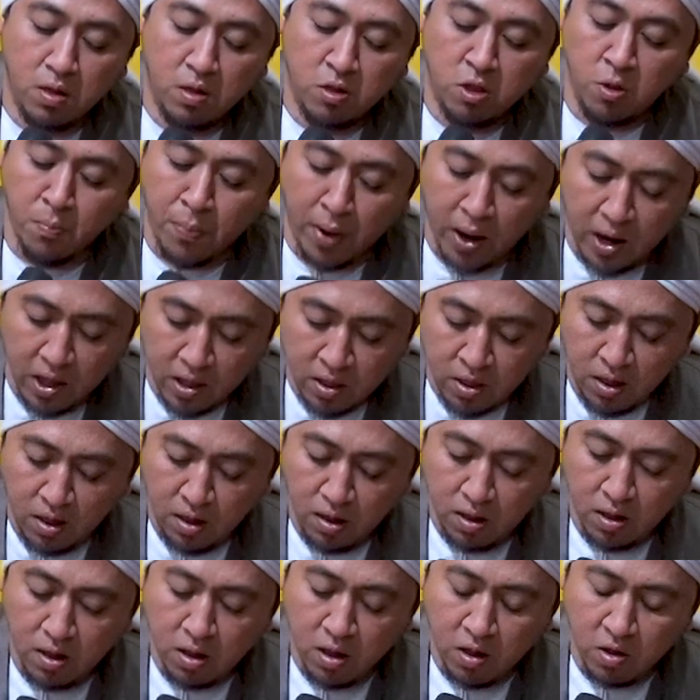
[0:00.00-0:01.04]

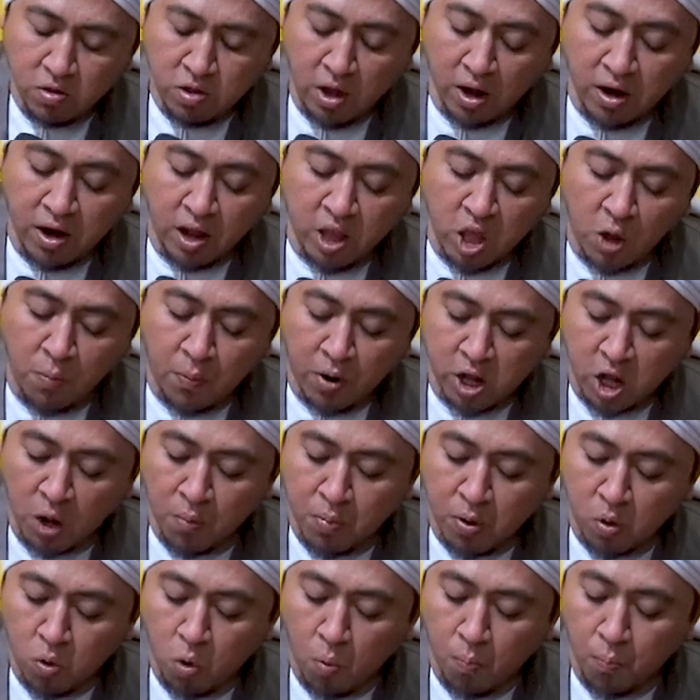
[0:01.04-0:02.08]
Sebaliknya, seandainya mereka
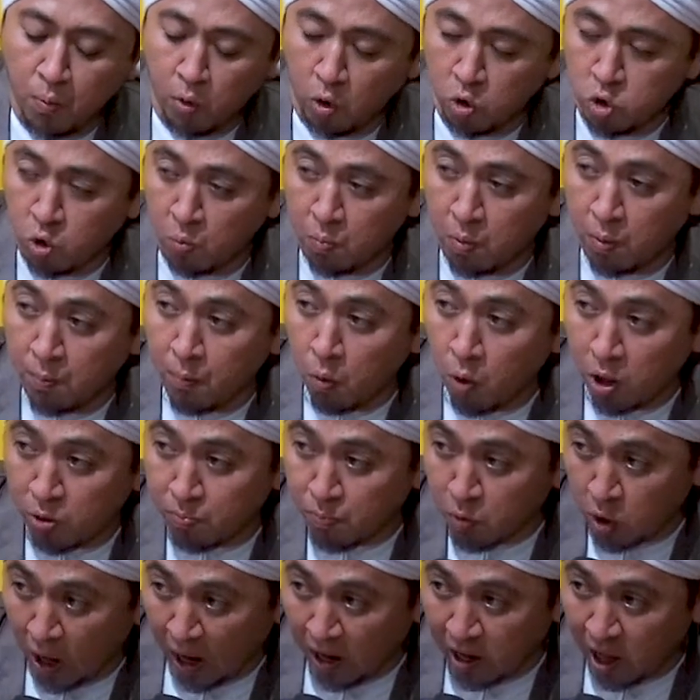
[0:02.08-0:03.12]
berkumpul untuk membuat
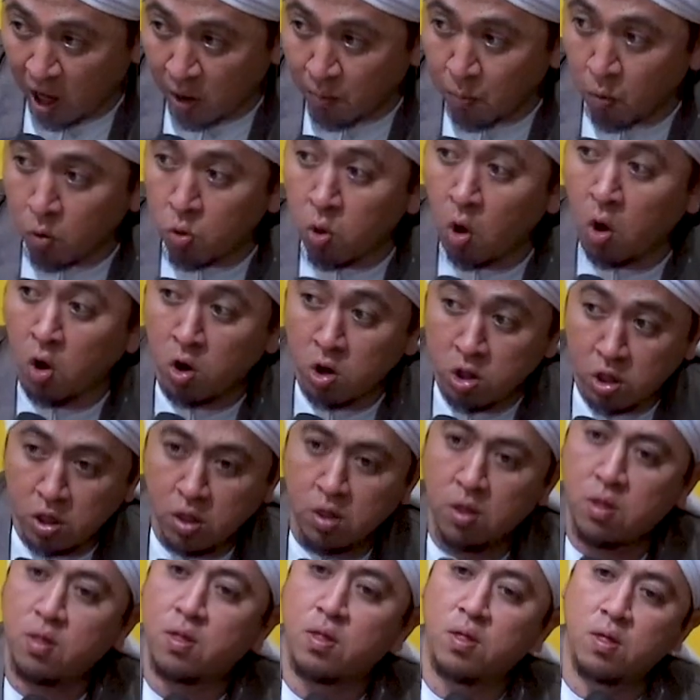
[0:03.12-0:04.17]
kalian
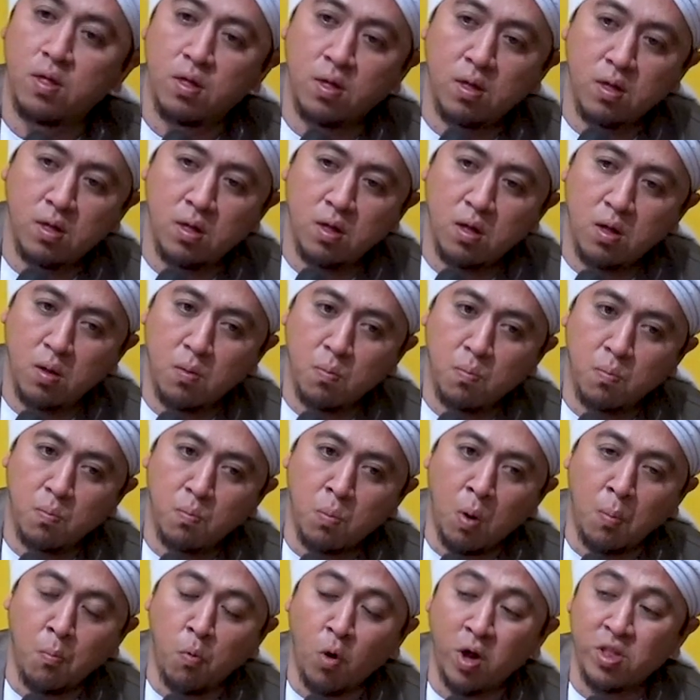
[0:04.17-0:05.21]
mudorot,
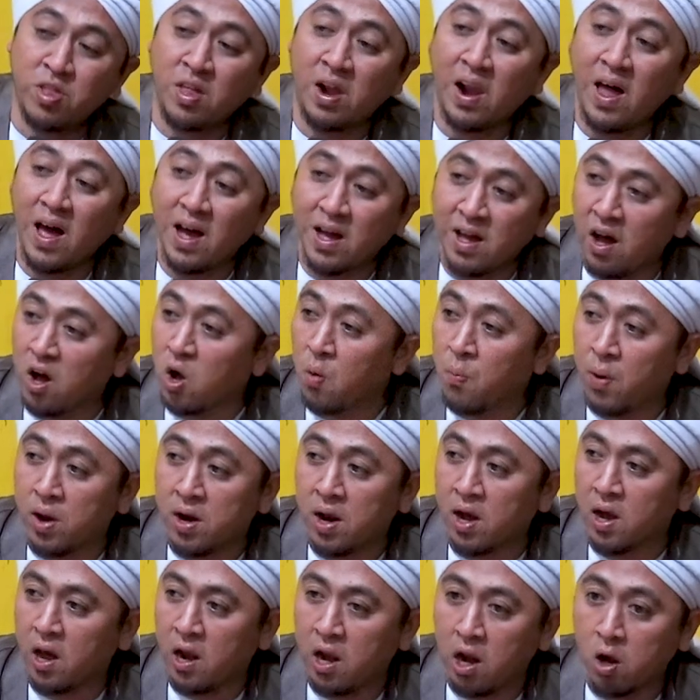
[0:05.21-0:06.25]
membuat celaka
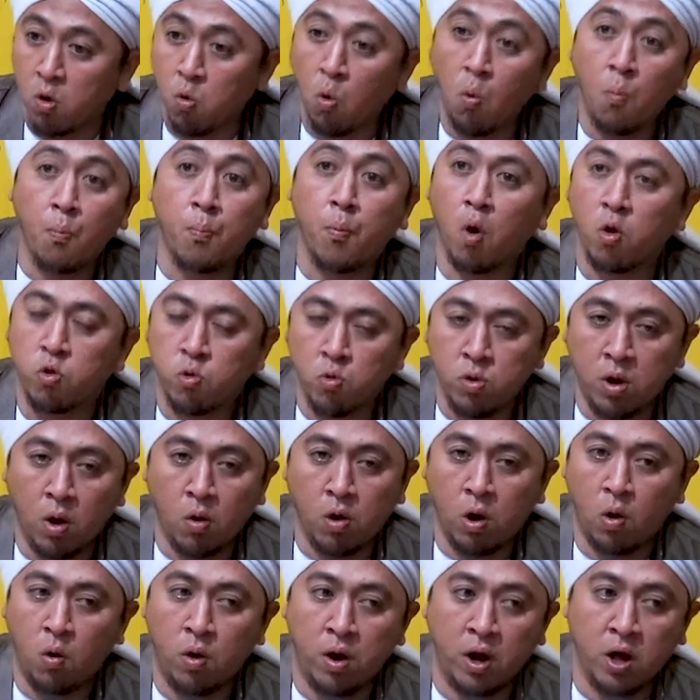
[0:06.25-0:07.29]
kepada kalian, kumpul sudah
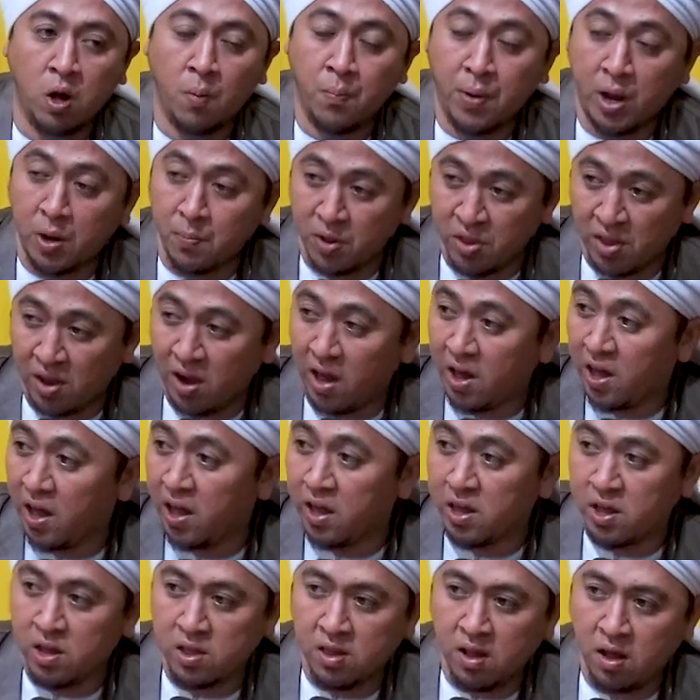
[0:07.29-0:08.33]
orang-orang kepingin
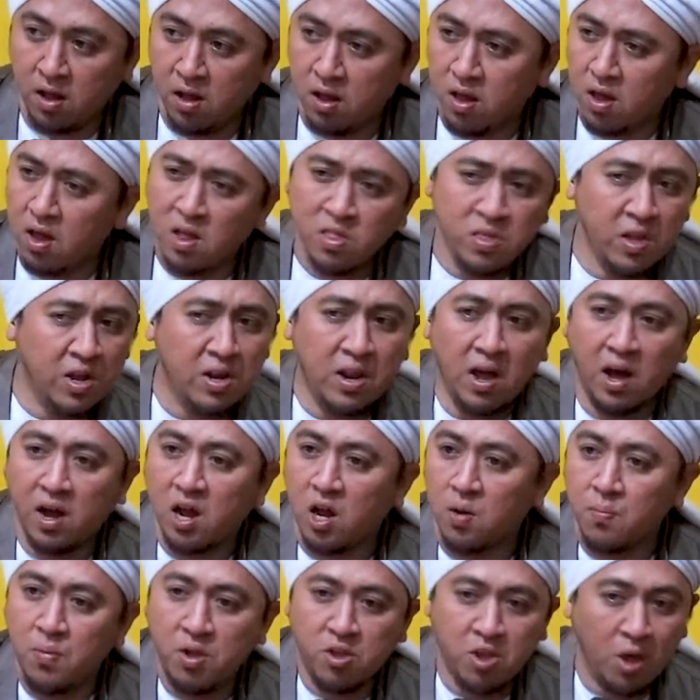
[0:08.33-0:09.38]
mencelakai kita, tidak
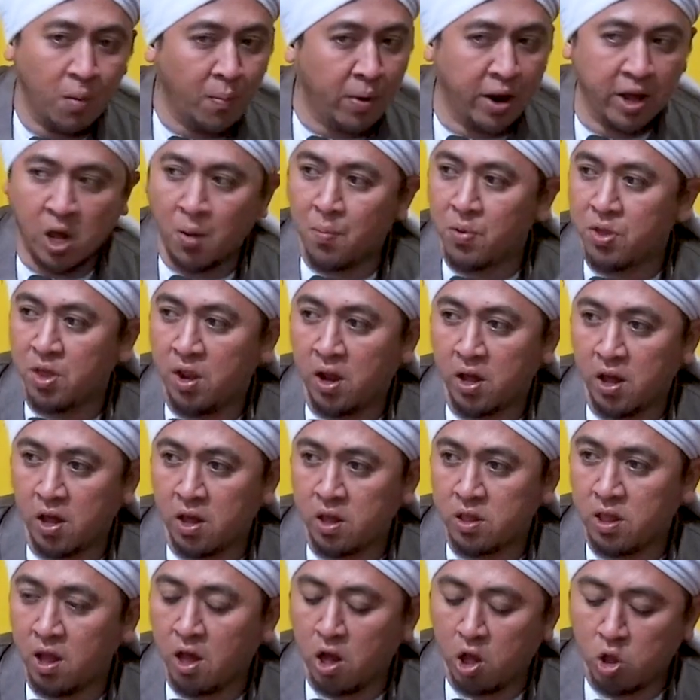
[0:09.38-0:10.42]
akan bisa mereka mencelakai
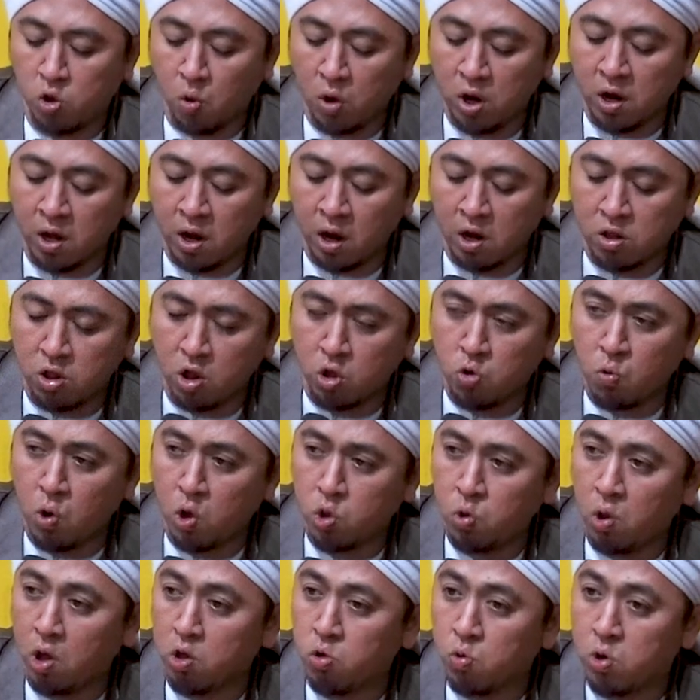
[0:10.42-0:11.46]
kita kecuali dengan
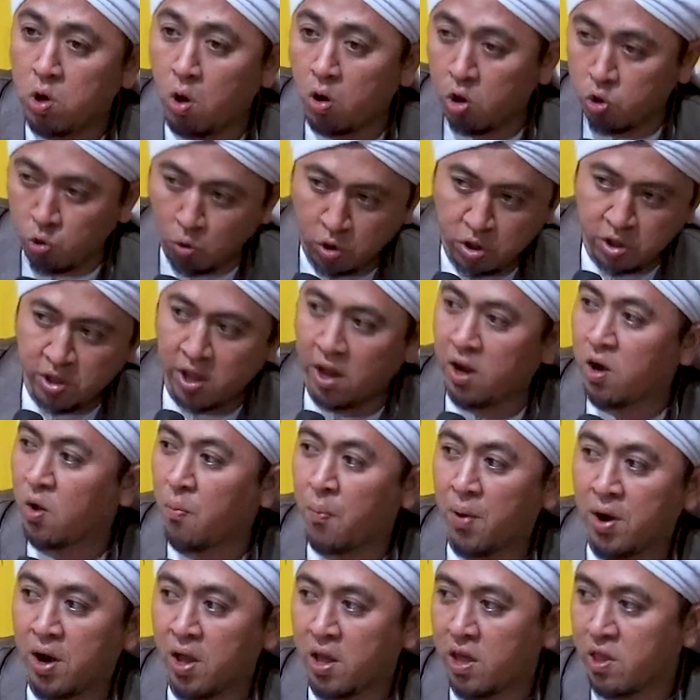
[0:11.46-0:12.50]
sesuatu yang sudah Allah tuliskan
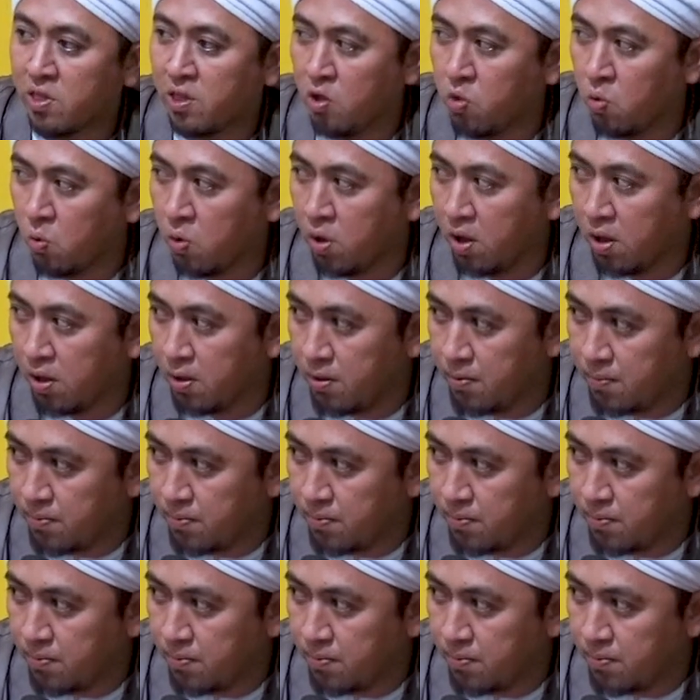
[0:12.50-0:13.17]
kepada kita juga.